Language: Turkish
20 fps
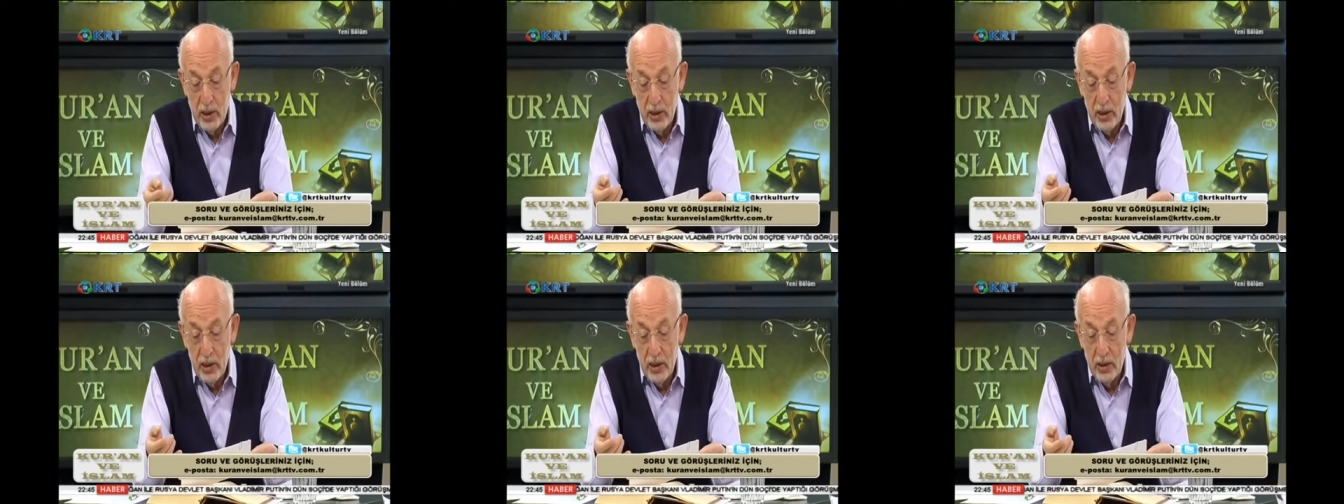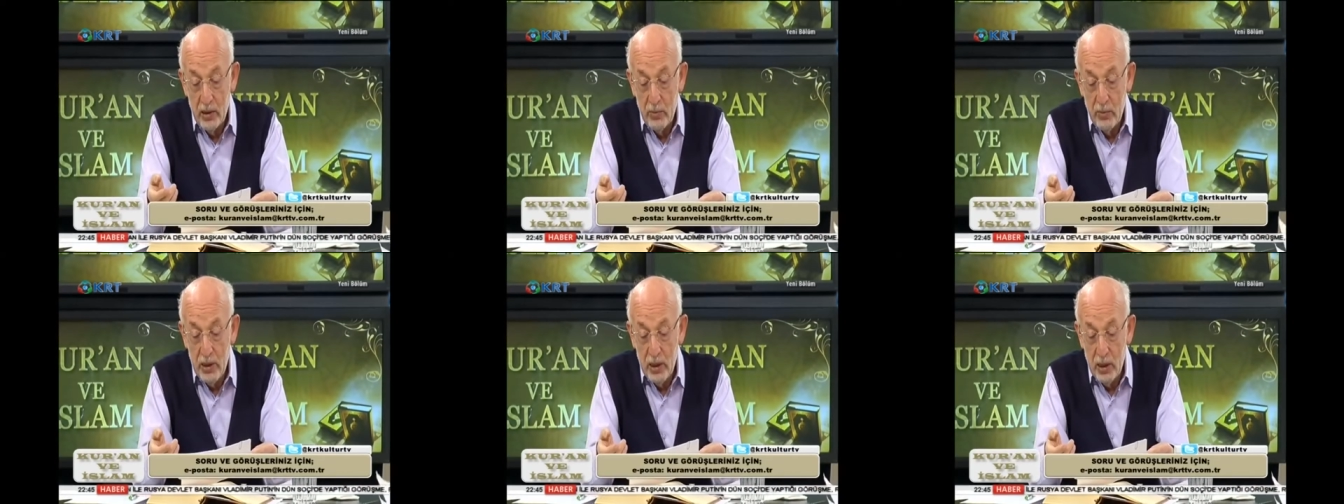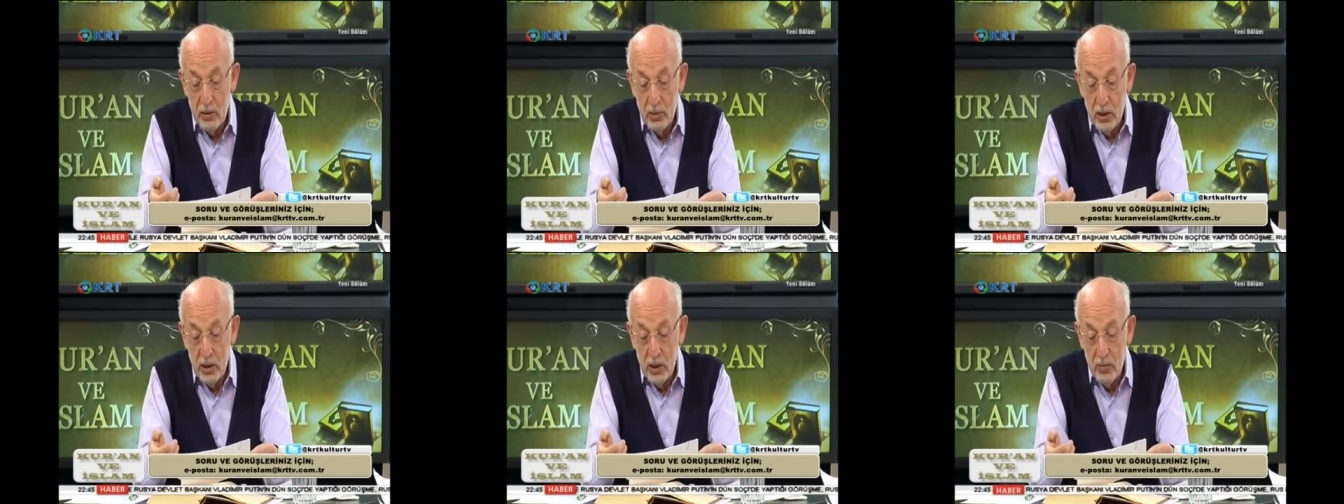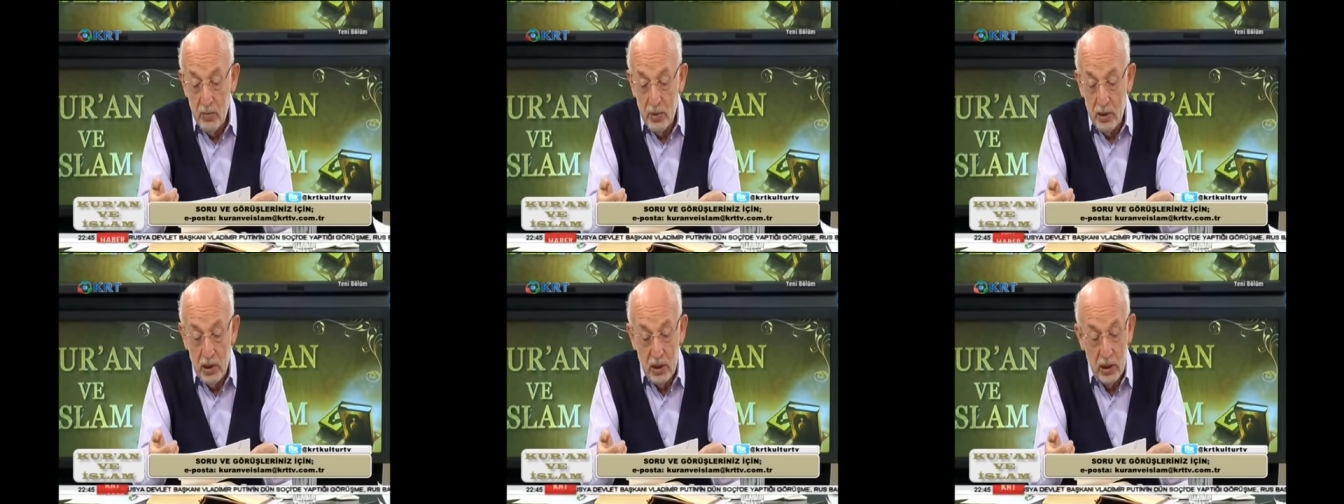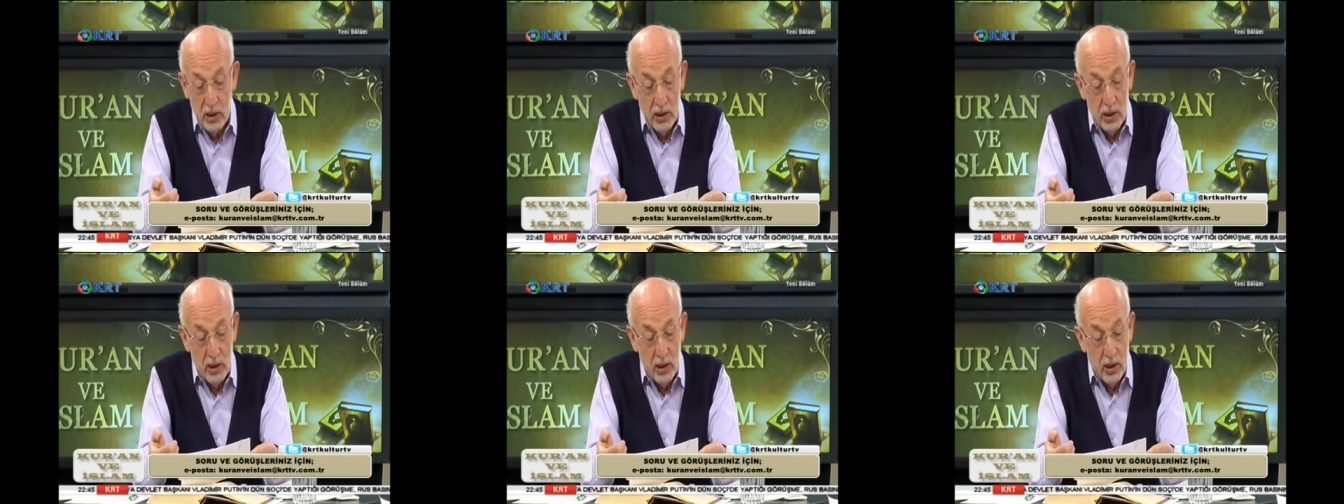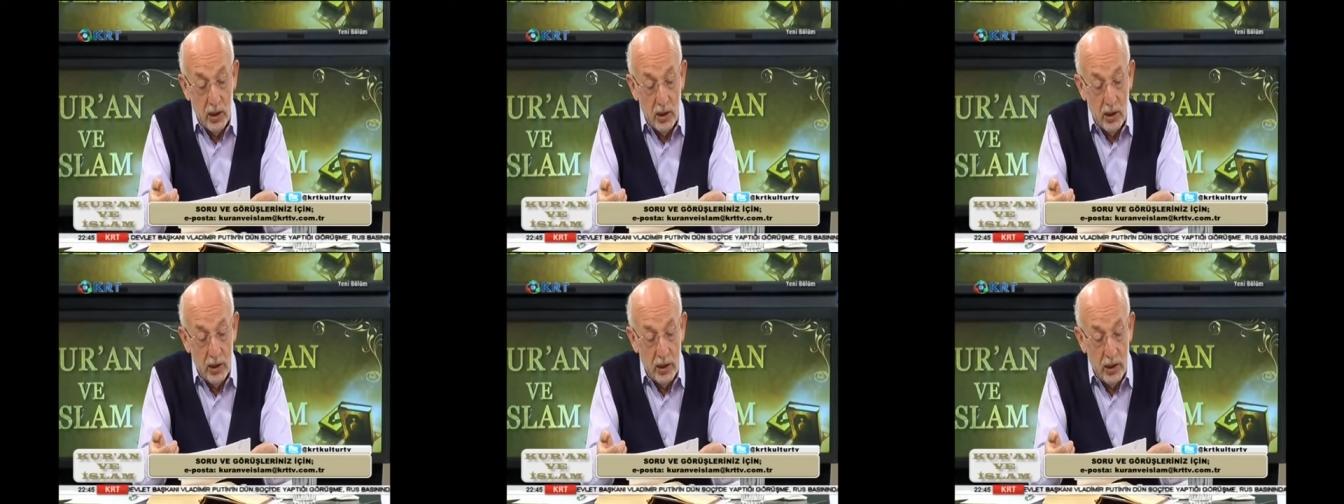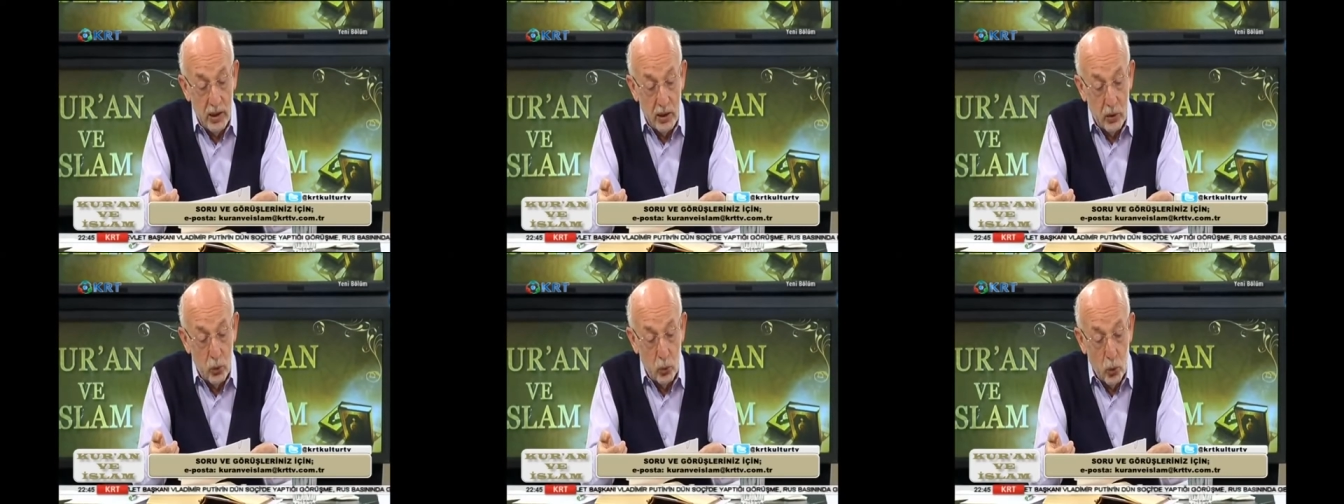Yani benim kimseyi
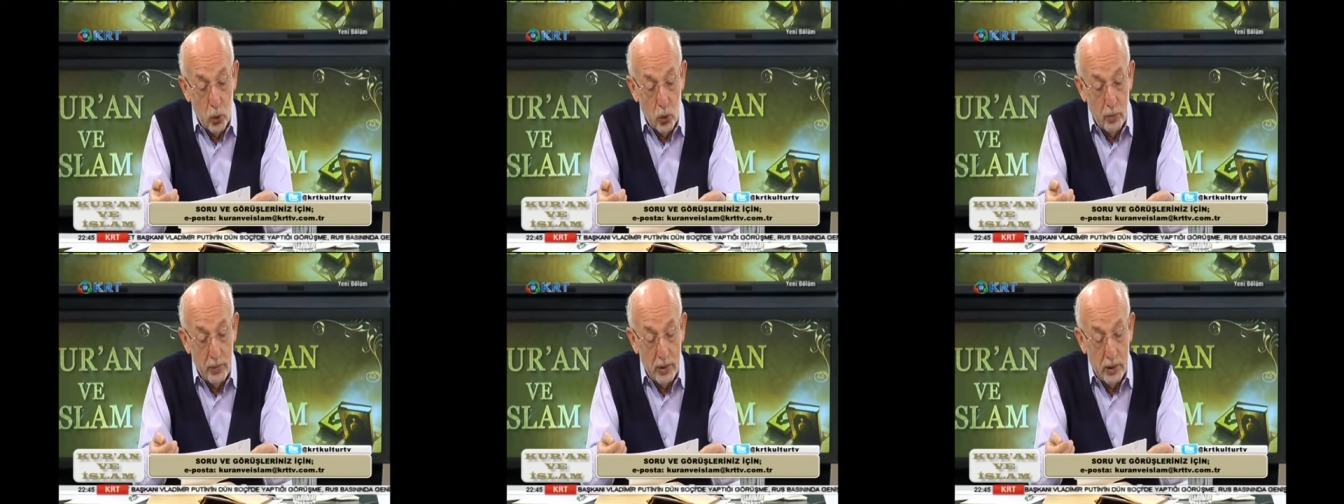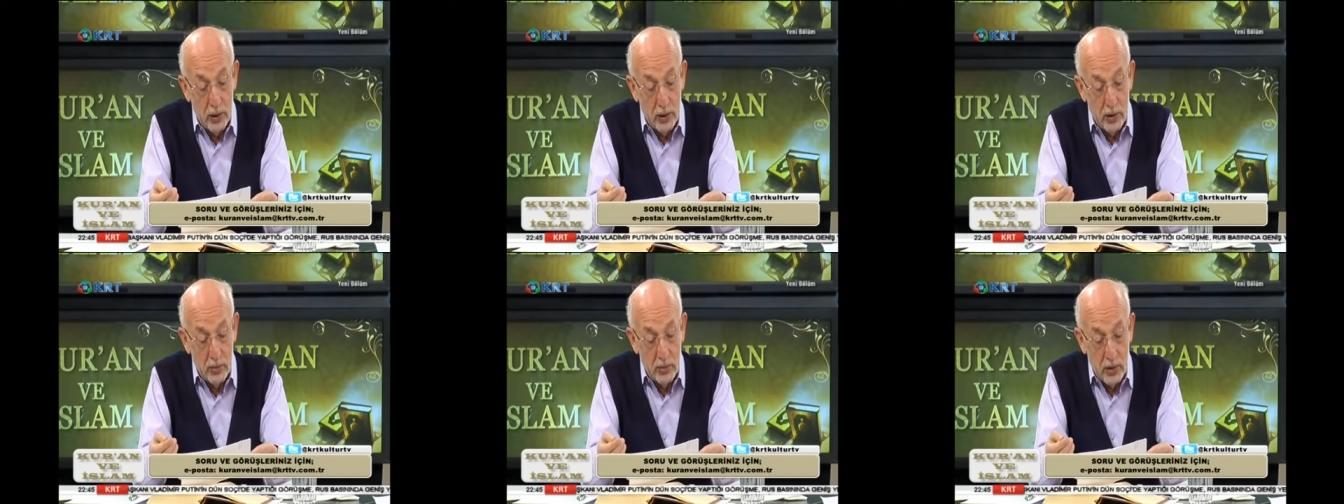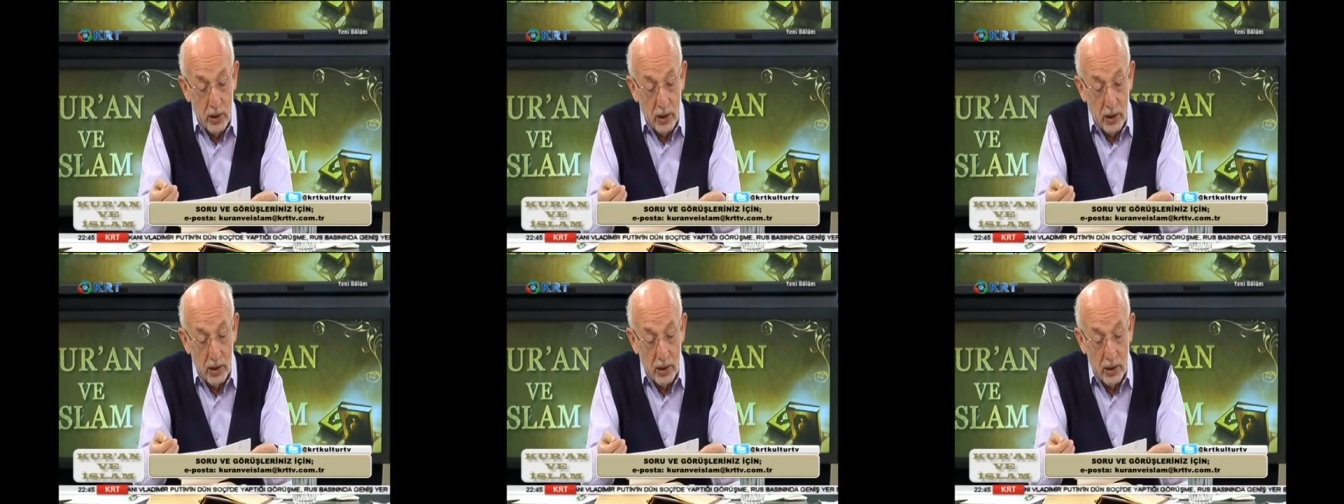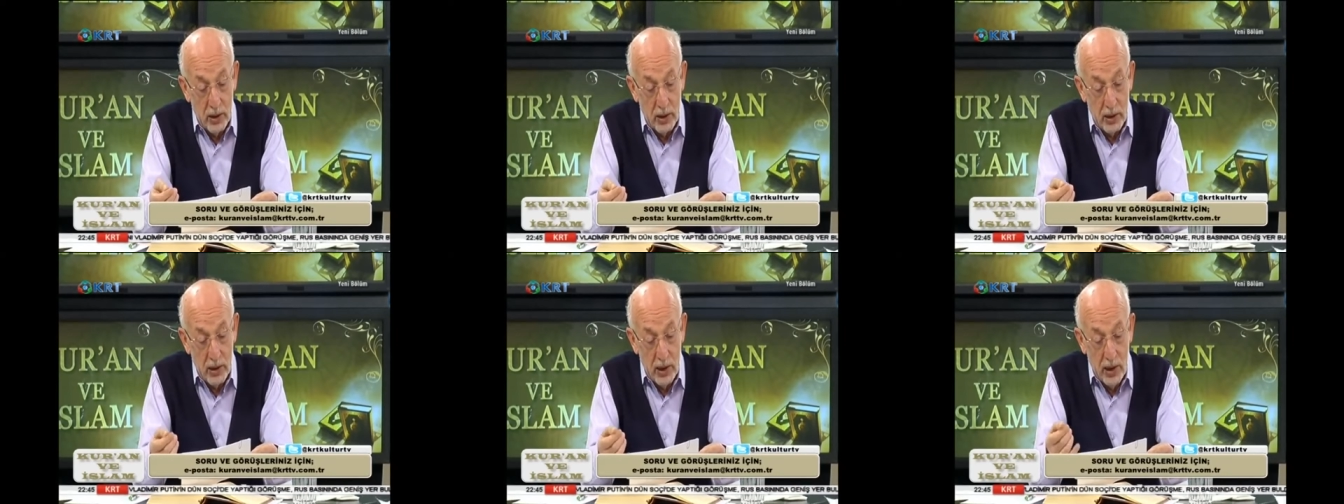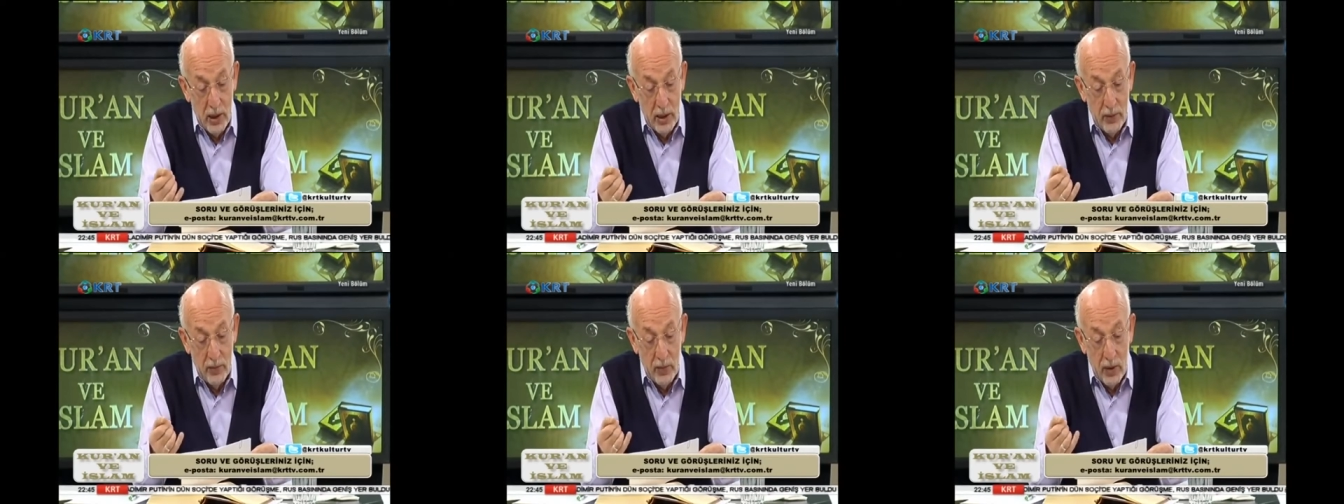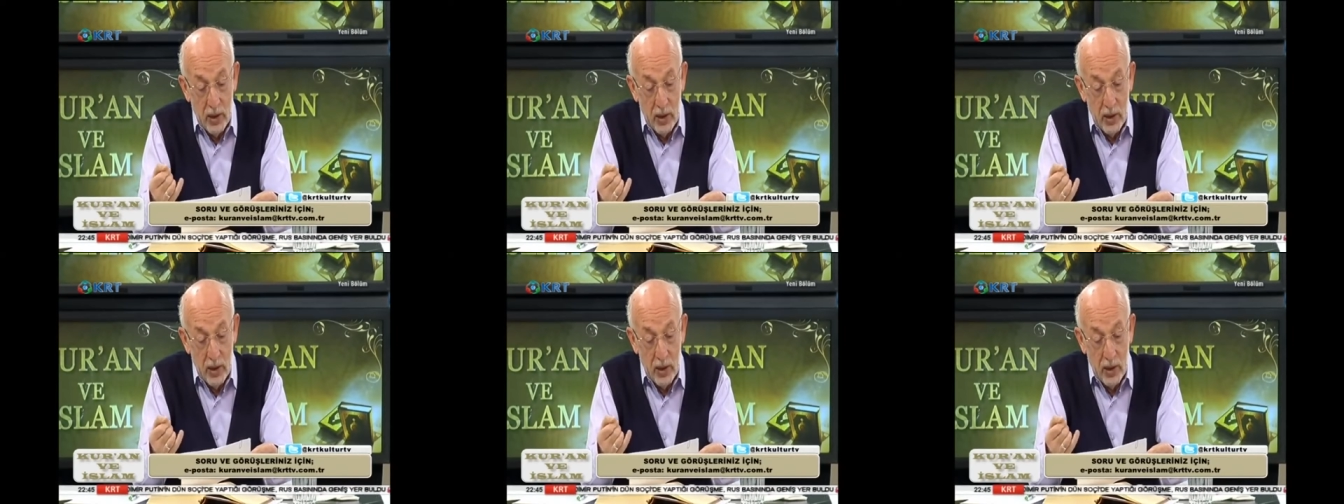araya sokmadığım takdirde